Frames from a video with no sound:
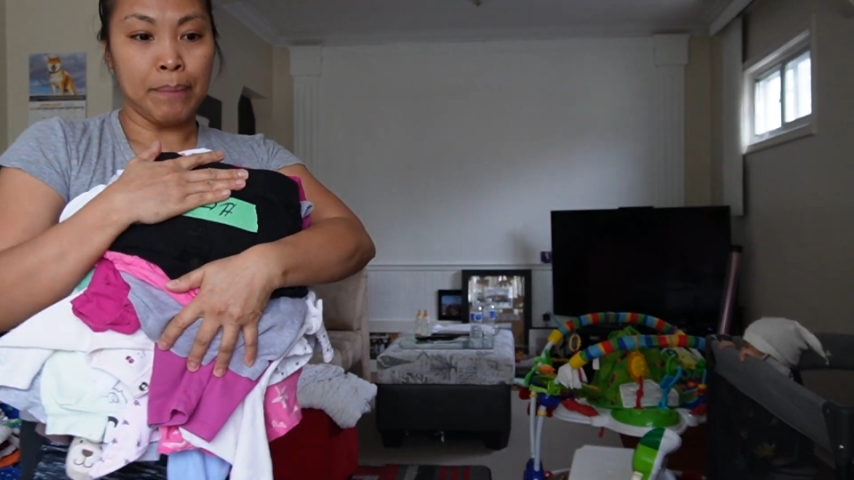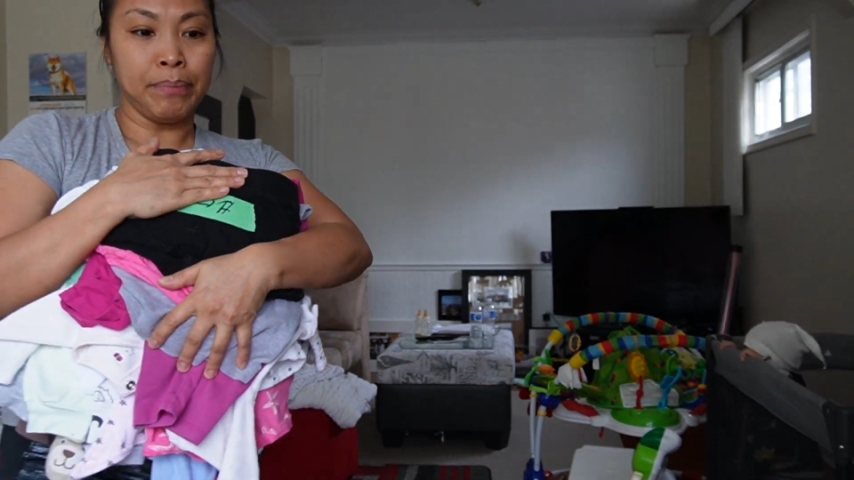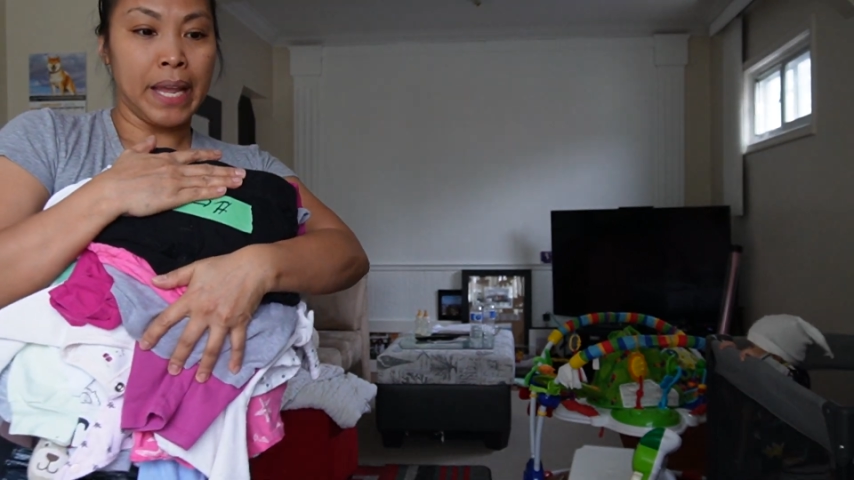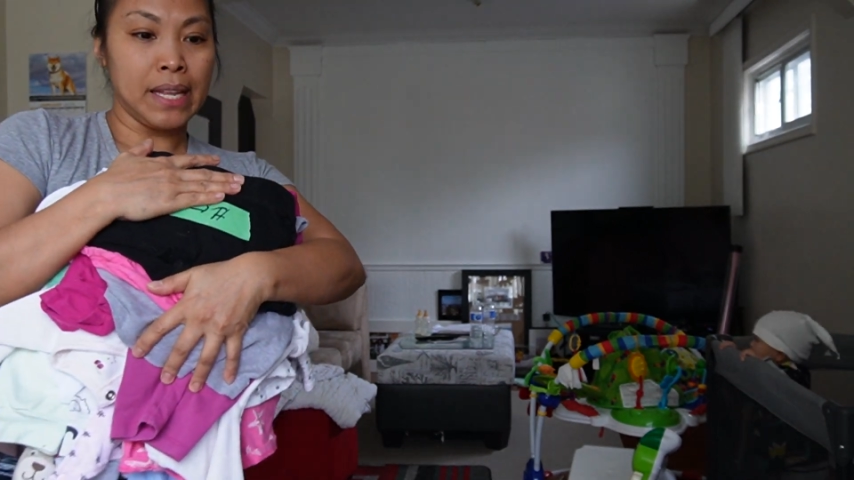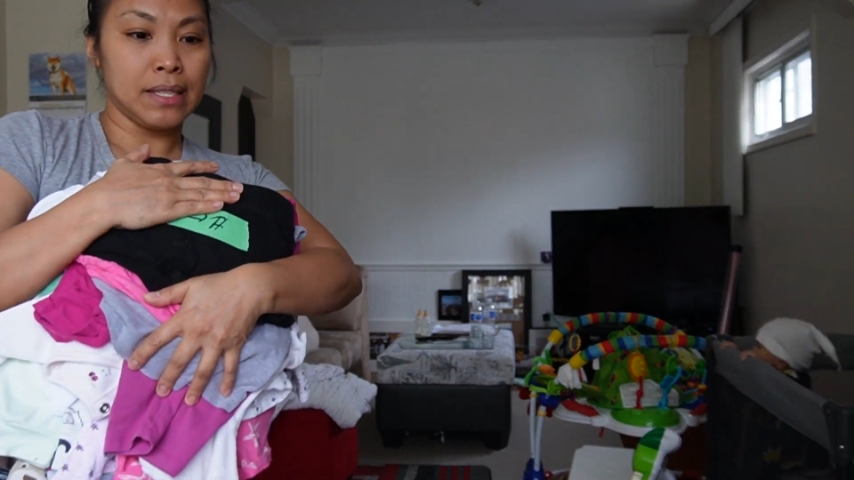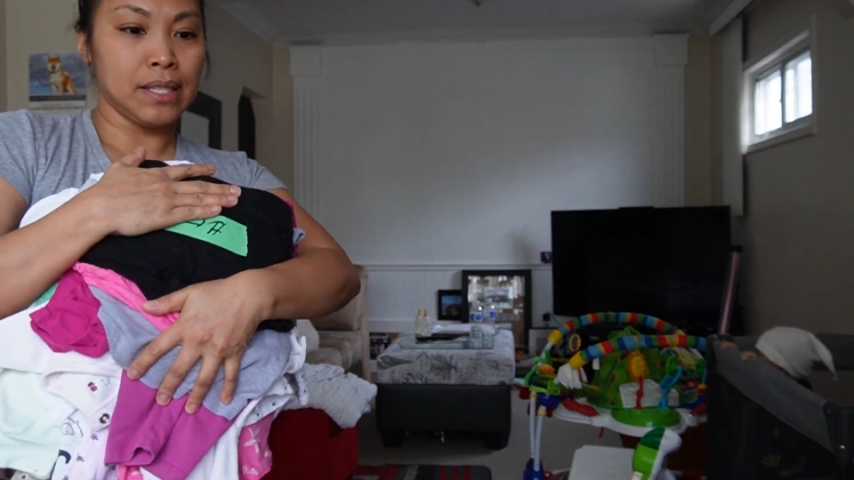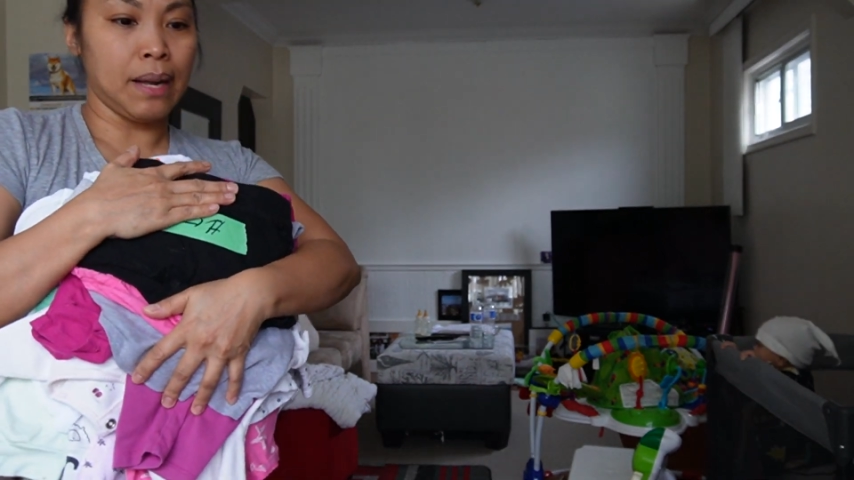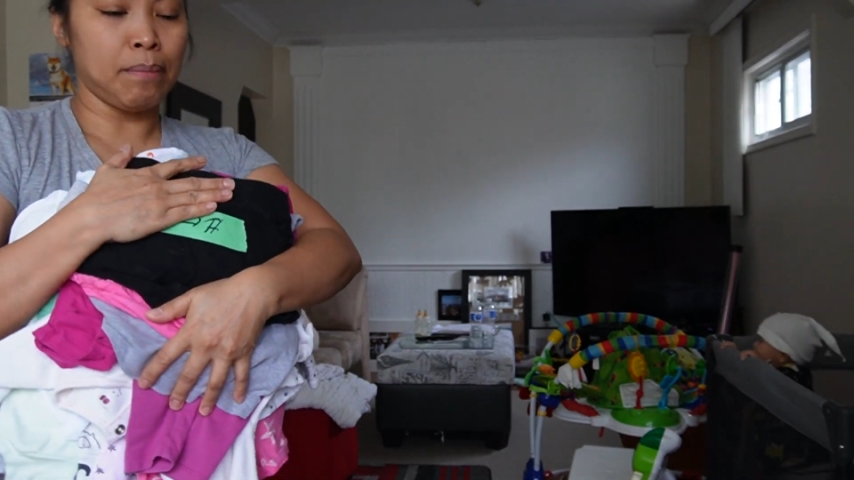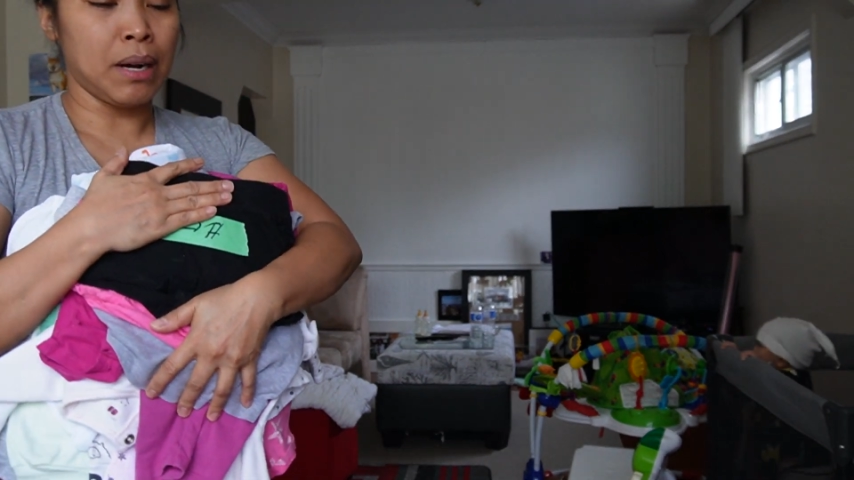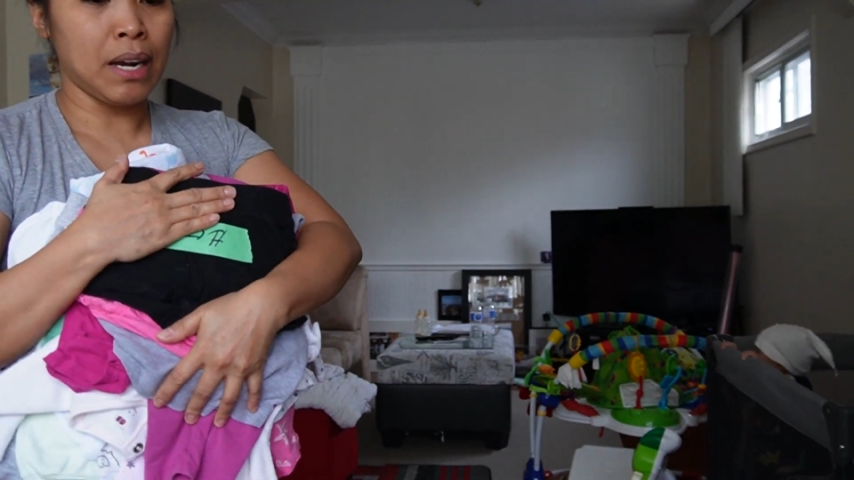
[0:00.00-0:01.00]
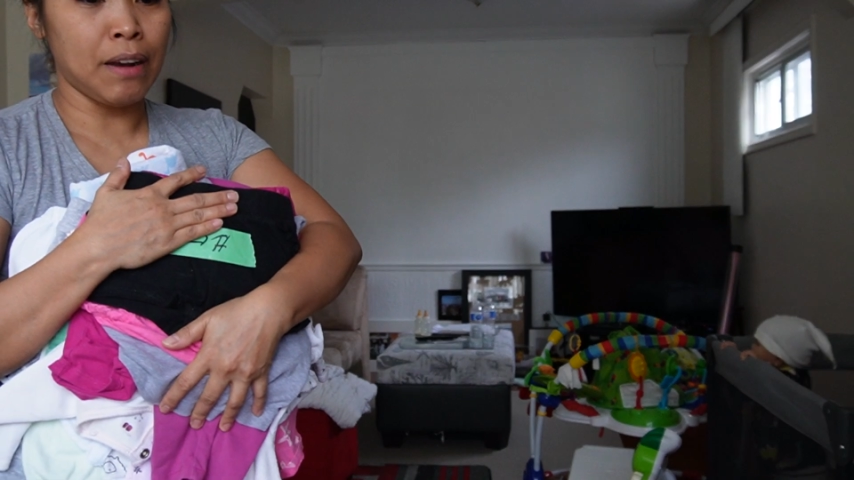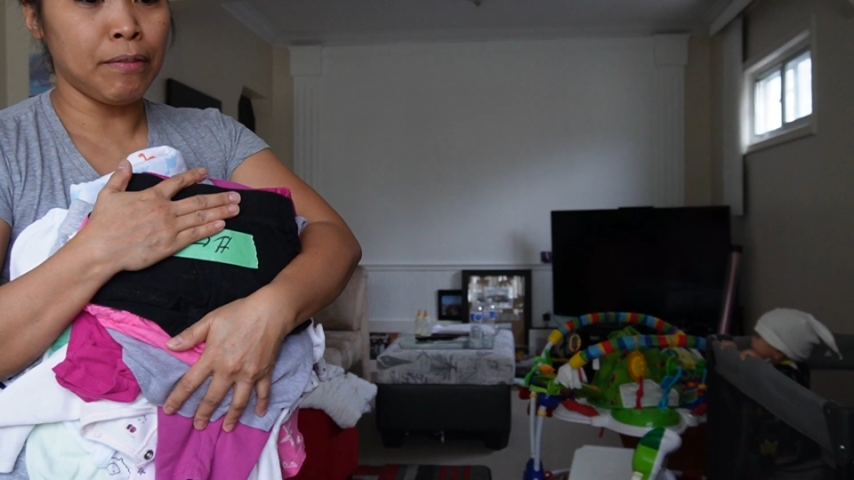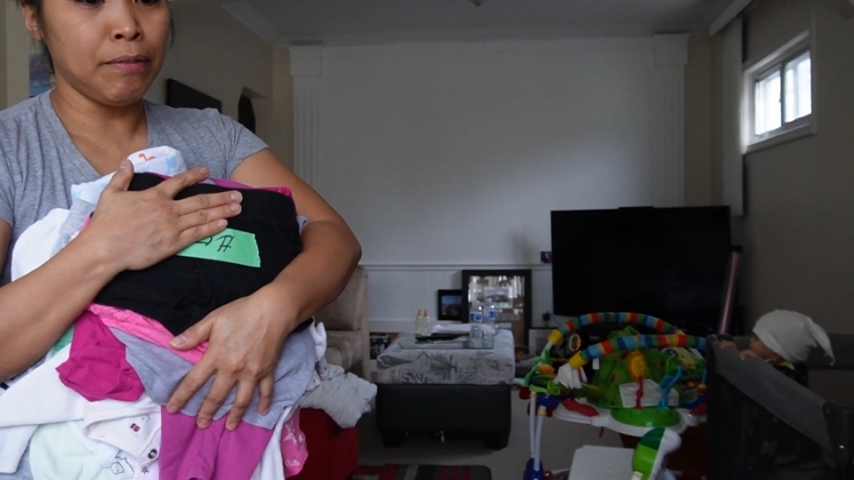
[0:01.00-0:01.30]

updates ng mga